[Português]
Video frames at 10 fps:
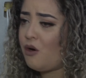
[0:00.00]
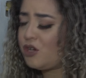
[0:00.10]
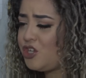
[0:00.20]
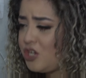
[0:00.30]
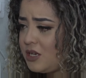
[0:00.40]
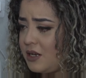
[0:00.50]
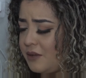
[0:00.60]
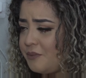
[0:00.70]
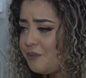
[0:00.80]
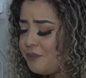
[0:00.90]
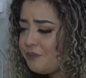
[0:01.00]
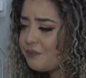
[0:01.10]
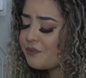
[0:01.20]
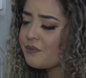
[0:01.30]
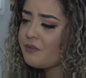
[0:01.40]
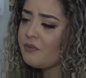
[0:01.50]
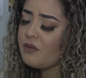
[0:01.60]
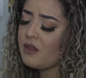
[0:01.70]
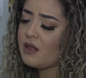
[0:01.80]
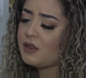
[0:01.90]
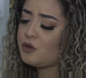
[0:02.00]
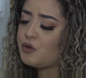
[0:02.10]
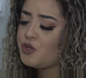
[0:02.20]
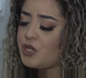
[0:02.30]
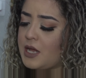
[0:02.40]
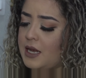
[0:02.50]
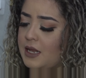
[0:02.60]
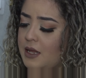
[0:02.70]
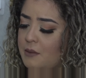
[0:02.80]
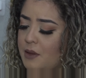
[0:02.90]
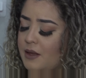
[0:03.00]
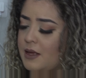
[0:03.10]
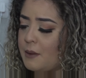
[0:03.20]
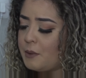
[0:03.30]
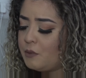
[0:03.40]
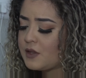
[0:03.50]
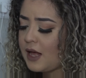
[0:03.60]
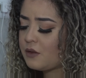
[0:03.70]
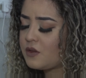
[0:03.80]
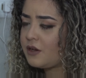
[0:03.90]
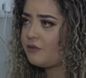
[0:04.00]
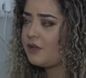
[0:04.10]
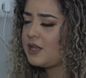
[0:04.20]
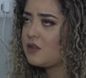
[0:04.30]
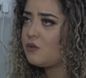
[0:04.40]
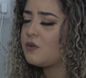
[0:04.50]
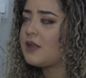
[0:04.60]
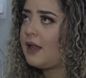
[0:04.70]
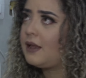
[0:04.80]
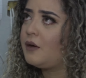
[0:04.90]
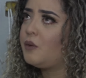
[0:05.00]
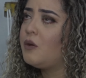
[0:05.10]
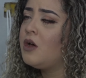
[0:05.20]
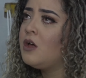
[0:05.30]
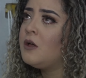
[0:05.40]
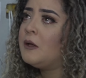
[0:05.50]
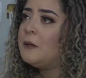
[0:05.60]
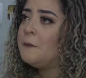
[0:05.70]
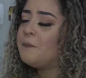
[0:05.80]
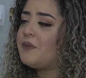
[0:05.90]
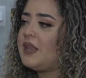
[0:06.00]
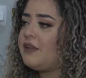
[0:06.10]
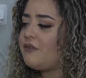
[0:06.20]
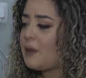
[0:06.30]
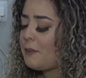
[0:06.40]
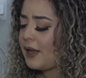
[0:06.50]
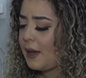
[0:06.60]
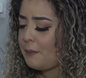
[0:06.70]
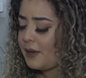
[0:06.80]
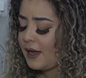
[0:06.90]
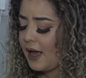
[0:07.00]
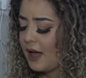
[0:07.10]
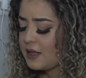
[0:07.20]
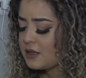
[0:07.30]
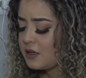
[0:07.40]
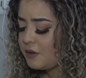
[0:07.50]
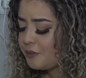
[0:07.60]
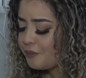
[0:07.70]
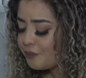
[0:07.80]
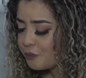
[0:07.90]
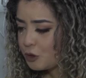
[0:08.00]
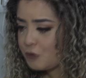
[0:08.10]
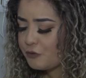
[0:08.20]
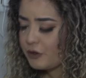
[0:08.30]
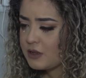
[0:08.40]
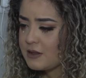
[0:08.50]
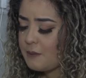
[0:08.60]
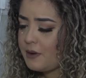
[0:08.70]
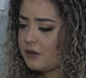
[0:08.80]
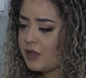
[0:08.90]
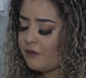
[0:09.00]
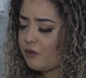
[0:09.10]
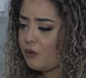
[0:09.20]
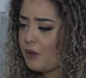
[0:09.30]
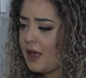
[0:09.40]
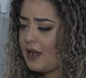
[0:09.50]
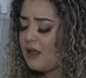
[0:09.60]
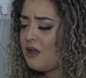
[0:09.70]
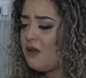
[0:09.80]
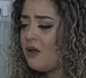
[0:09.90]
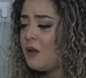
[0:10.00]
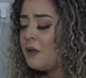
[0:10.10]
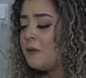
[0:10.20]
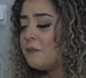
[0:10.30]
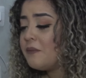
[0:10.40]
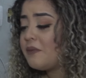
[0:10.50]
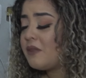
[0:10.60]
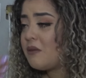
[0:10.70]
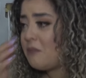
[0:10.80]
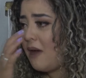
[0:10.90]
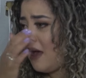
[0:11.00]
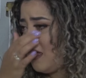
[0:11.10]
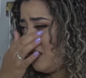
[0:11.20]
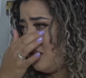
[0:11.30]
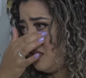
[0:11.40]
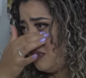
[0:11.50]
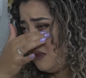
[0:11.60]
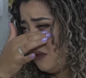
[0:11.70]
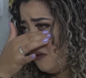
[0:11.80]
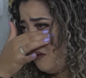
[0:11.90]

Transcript: rotina. E todo dia ele ia me buscar no serviço, no salão. Ele ia pra cá, pra casa. Todo final de semana eu tava com ele. Mas.